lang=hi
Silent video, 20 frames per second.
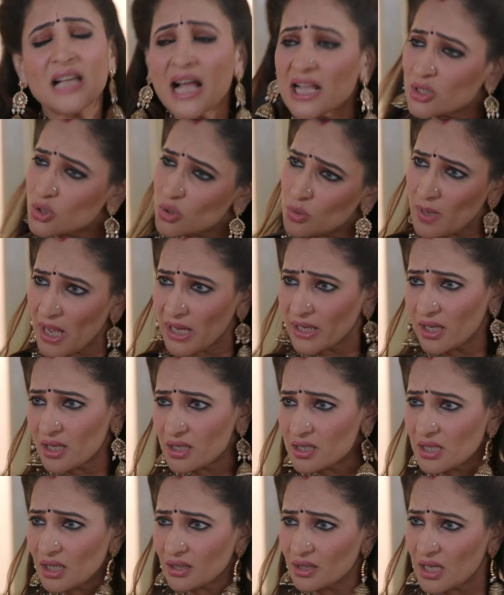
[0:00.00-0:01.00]
सासू माँ की
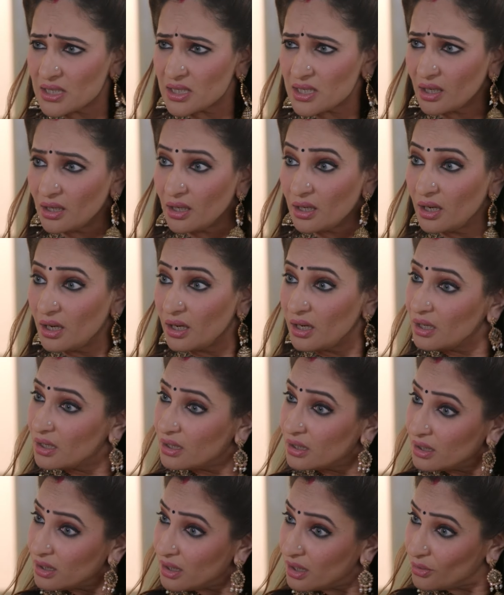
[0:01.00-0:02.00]
इज्जत ना सही
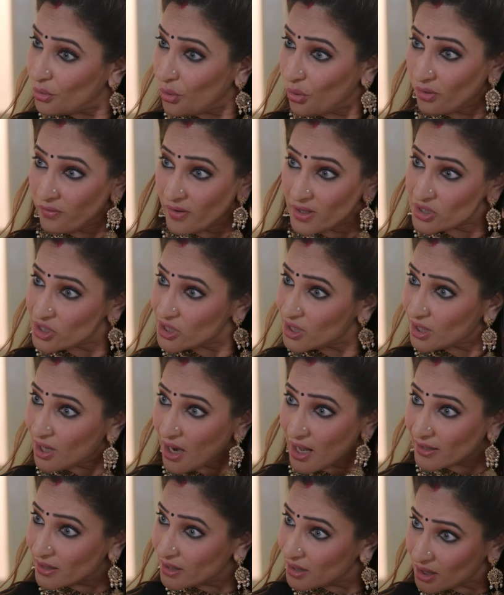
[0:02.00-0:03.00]
निधोक वंश की
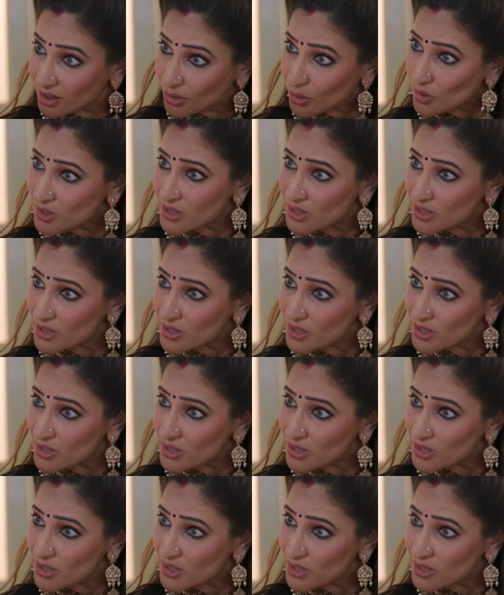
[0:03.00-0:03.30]
रानी की तो